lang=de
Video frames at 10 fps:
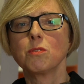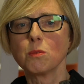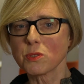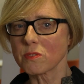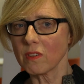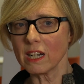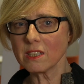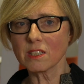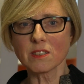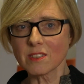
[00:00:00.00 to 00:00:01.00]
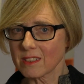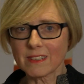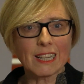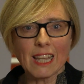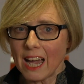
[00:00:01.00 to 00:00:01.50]
Wir müssen weiter diese
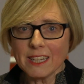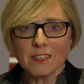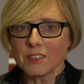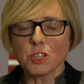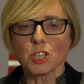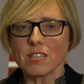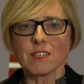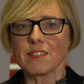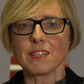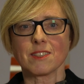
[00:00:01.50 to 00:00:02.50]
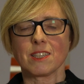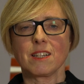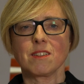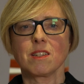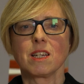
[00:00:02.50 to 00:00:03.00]
kleinen Geschichten
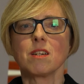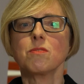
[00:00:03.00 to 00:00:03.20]
erzählen,